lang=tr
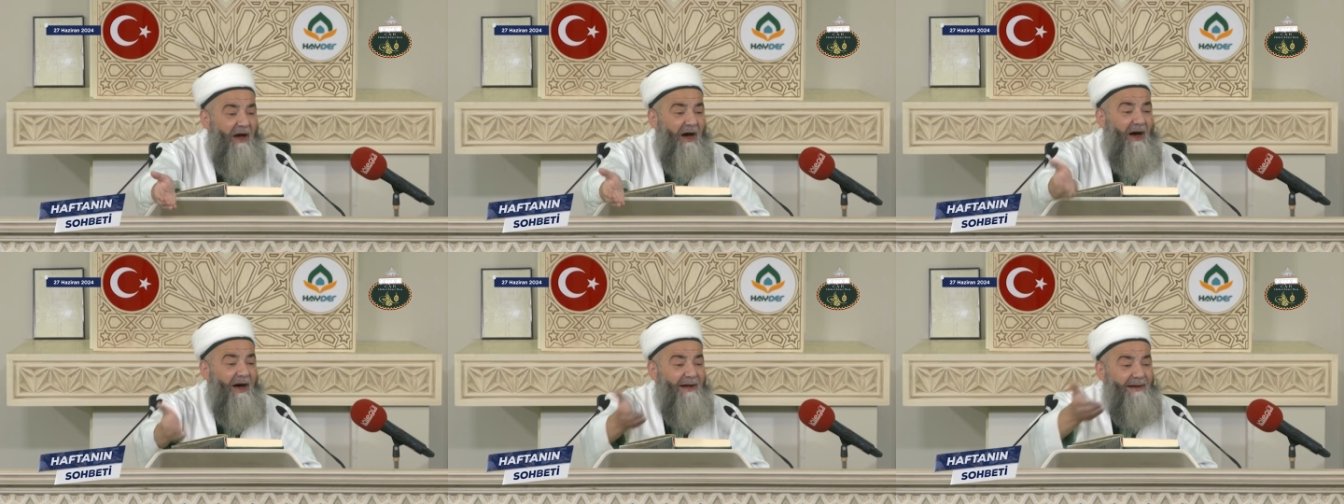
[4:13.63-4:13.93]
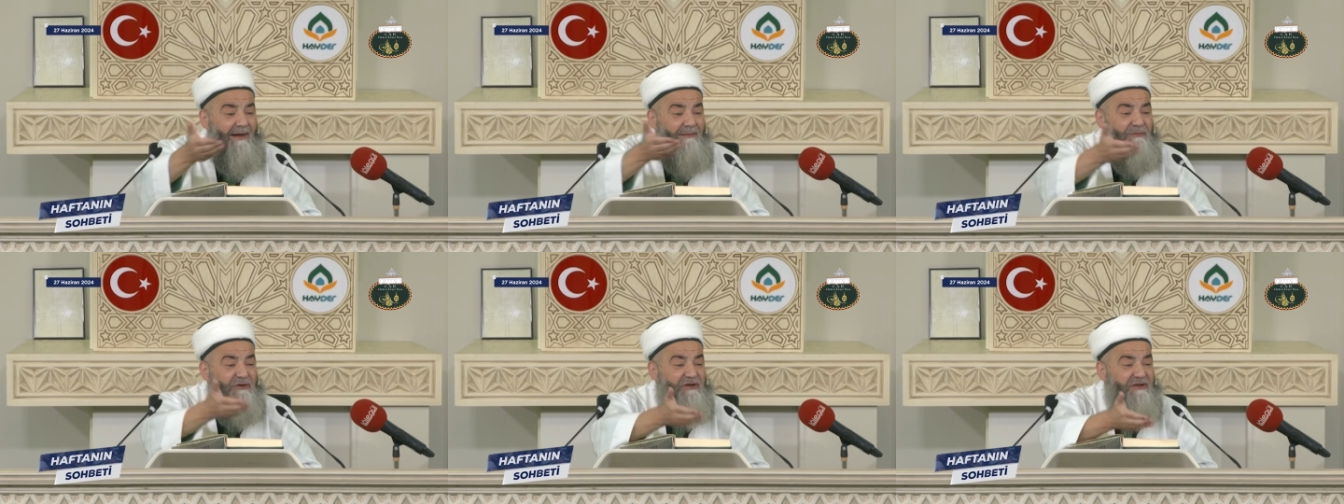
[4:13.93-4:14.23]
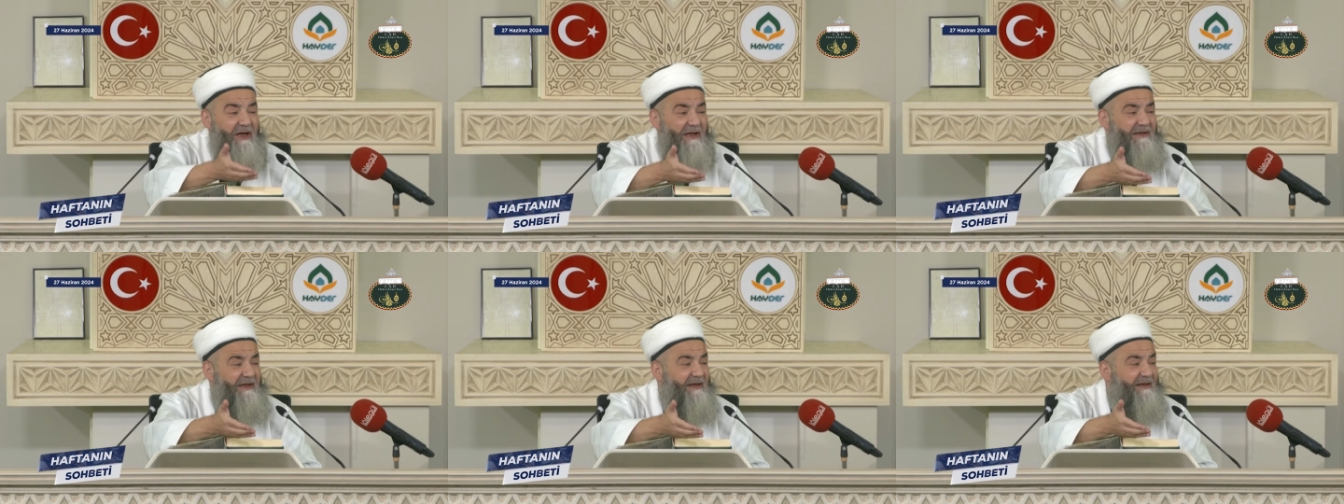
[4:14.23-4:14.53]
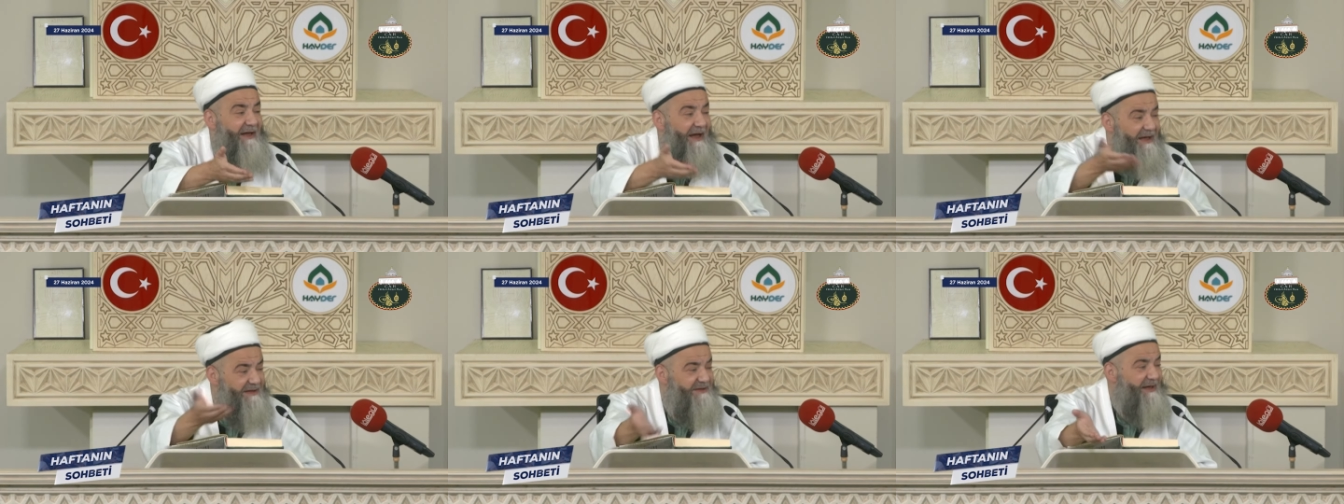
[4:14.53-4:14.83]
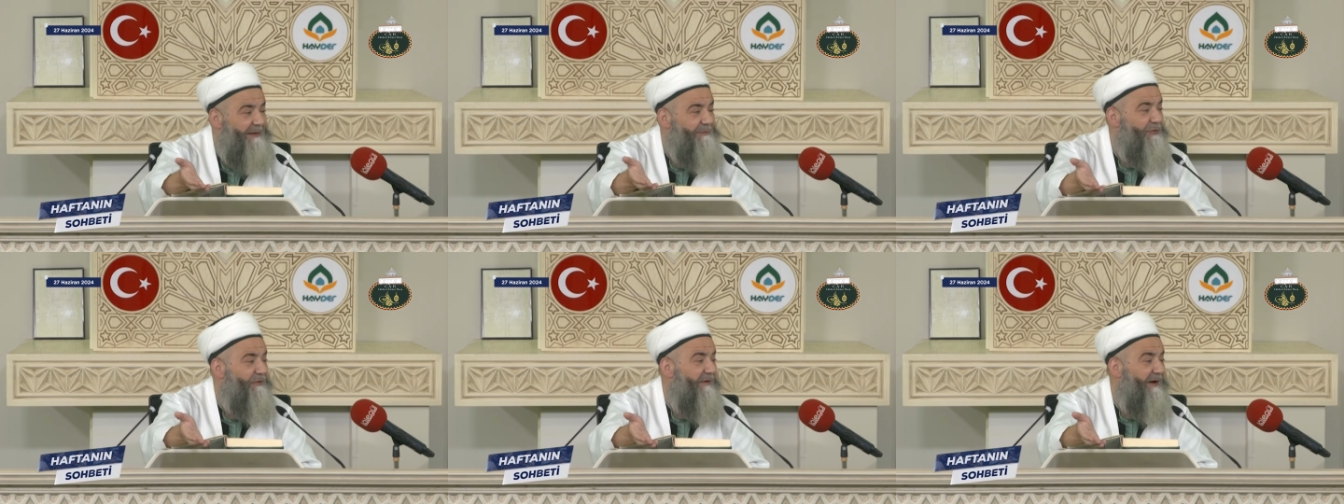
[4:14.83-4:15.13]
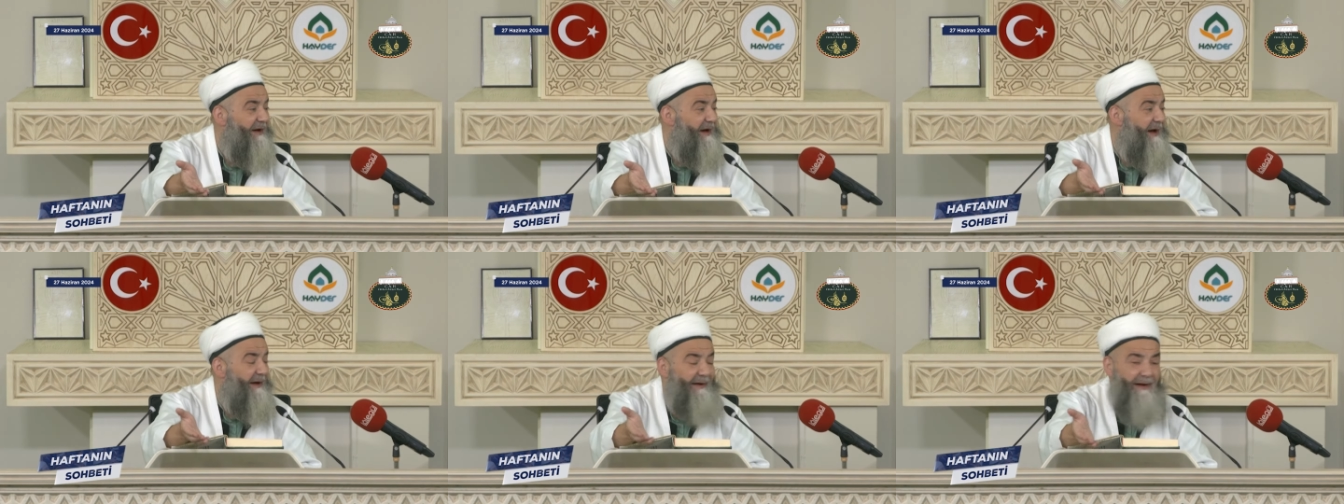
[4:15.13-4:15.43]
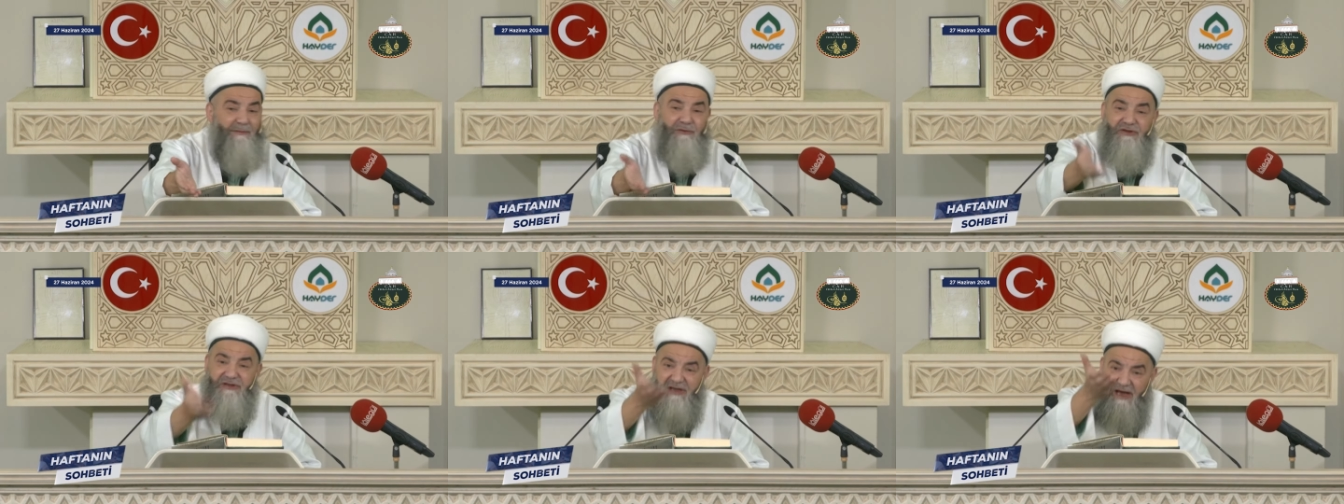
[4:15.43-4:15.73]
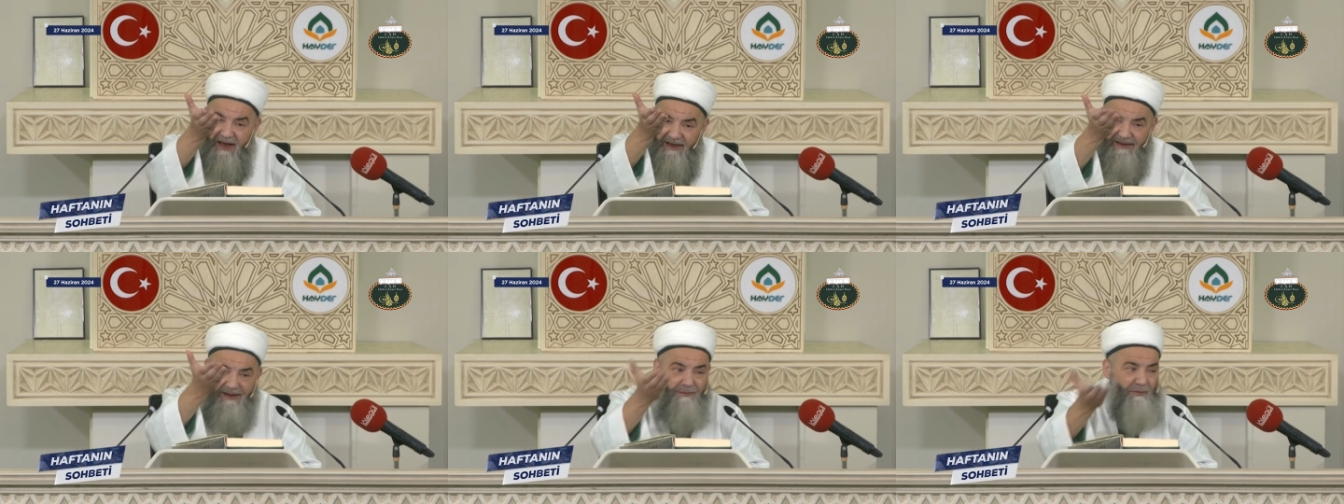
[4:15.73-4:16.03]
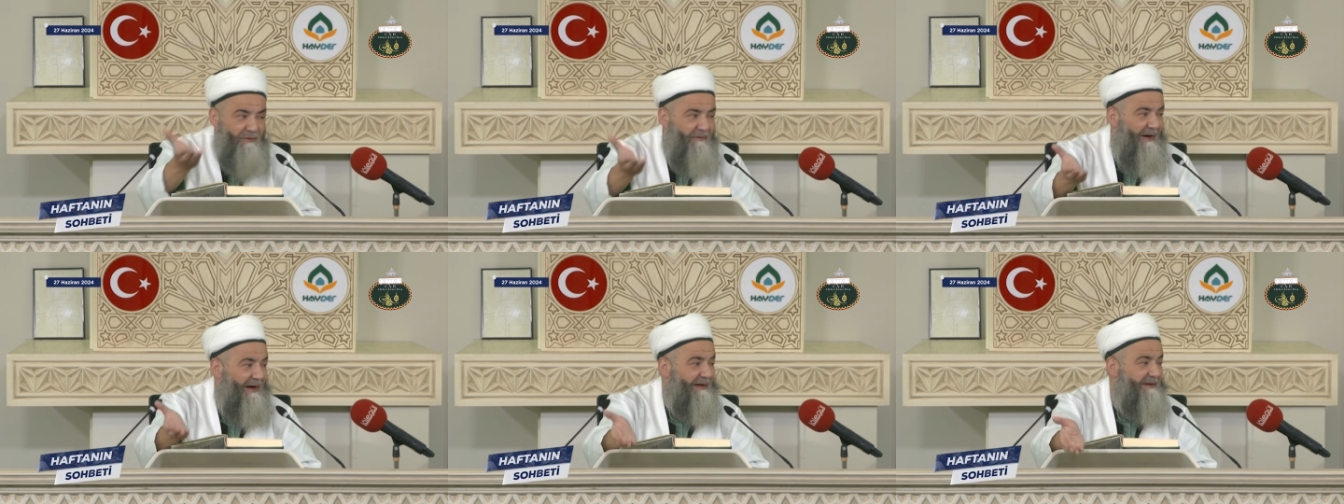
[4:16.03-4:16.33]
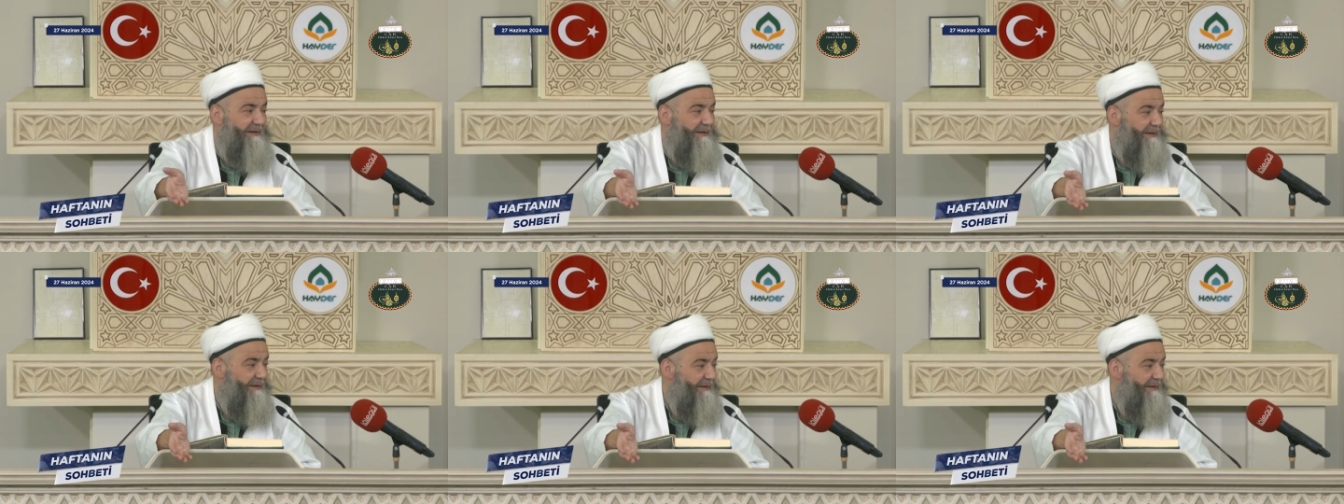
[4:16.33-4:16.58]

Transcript: Haramın zaten ne hesabı var? Haramın cehennemi var.